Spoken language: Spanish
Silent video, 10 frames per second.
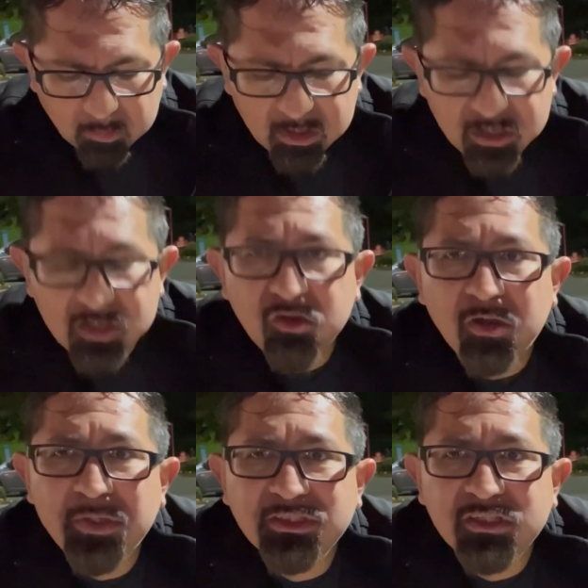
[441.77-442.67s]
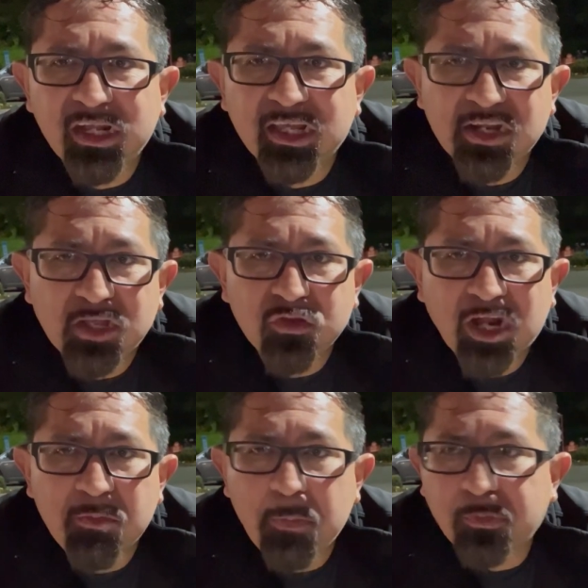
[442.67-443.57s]
Y yo a veces le quería ayudar
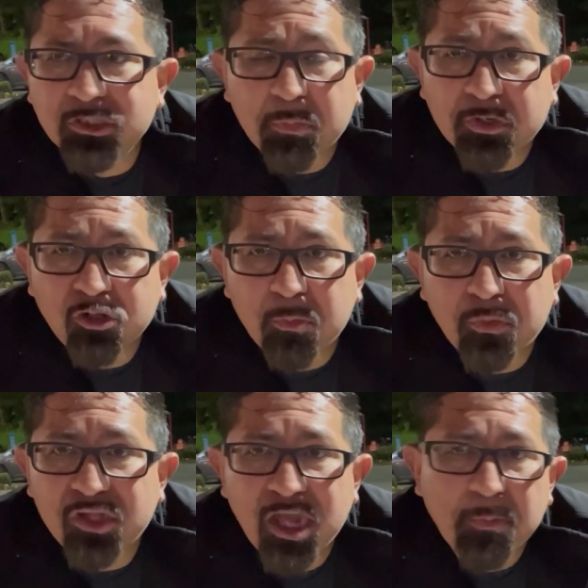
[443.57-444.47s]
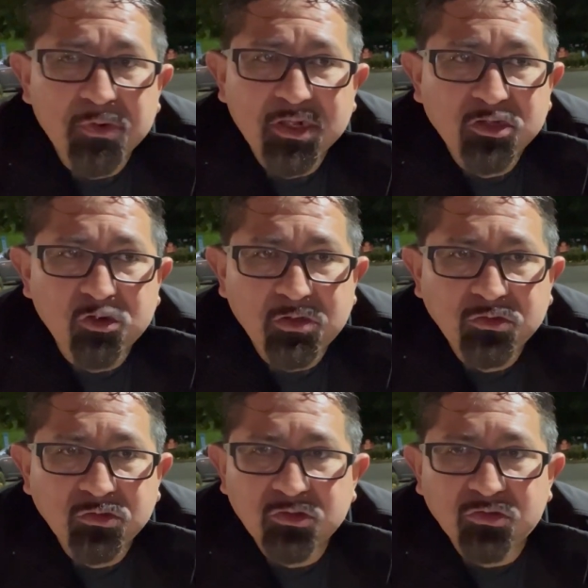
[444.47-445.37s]
a mi esposa, pero no podía porque no,
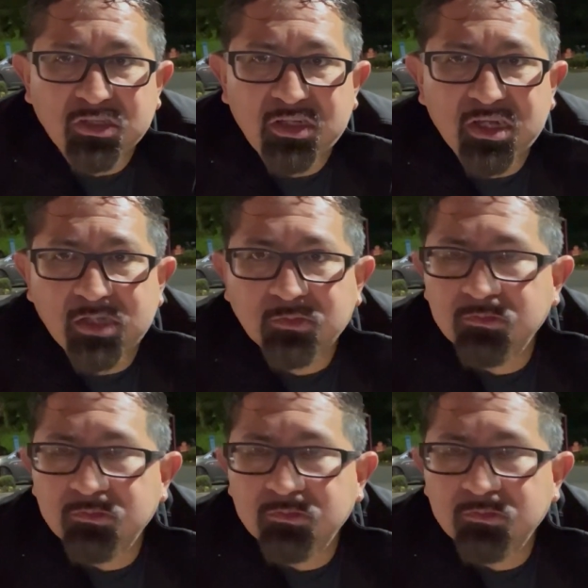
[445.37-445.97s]
no, no te dejan.